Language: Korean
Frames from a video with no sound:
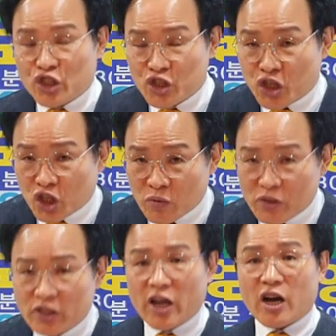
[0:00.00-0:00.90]
지금
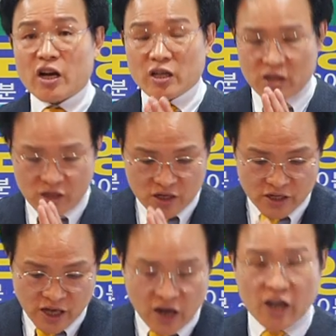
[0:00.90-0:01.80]
시대가
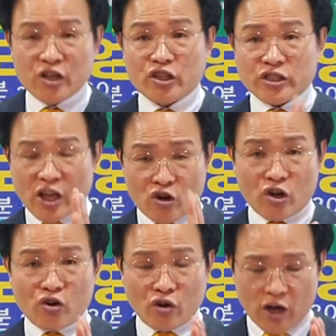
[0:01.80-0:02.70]
얘가 이렇게
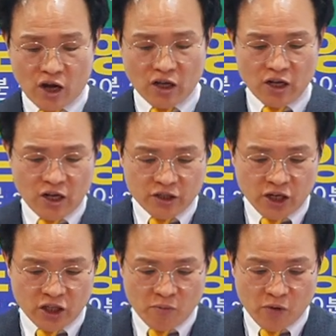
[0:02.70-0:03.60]
사역하는 거야.
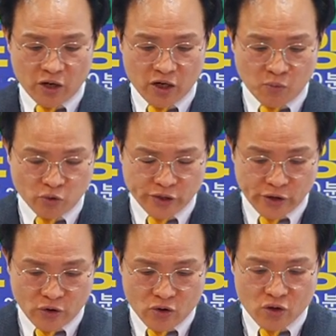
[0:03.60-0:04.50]
사단 마귀가
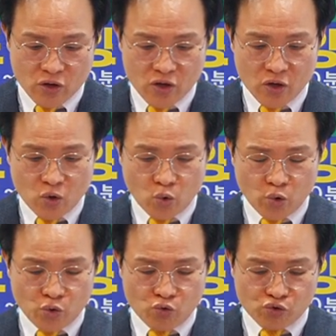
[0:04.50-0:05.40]
보세요.
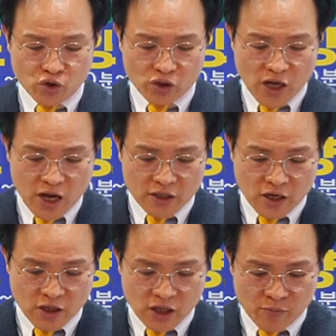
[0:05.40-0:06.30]
고린도후서
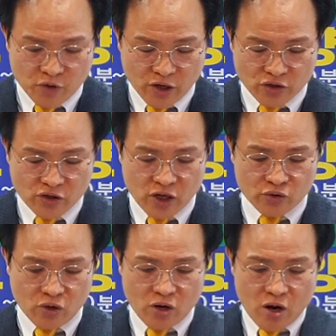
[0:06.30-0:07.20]
4장 3절에서
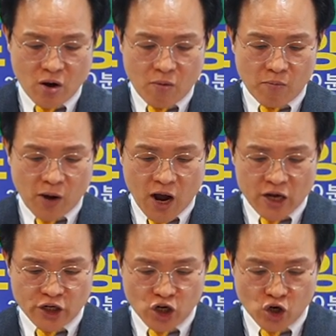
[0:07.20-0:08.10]
4절
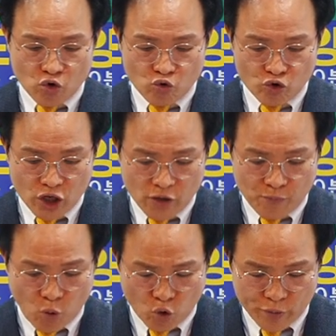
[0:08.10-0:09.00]
만일 우리
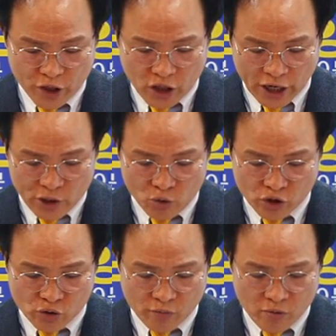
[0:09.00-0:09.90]
복음이
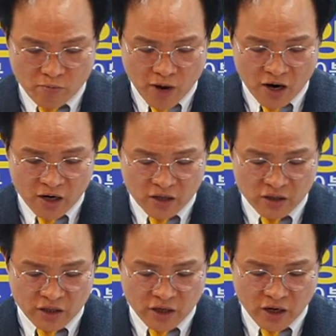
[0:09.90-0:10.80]
가리웠으면 망하는
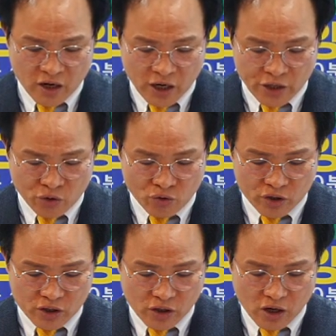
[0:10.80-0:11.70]
자들에게 가려운
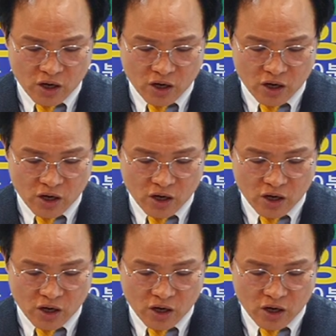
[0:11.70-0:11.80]
것이라.